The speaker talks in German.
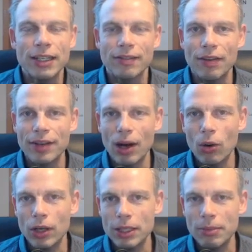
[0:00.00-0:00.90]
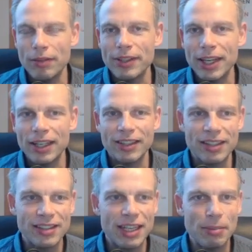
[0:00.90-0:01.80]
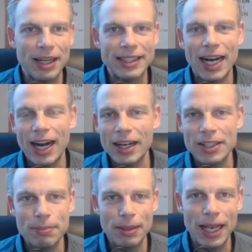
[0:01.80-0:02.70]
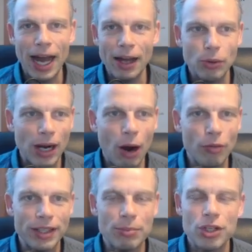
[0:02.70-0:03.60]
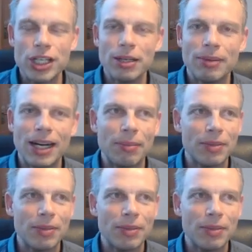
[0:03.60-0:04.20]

weil wir auch immer wieder das Thema Jahresplanung auf dem Schirm haben.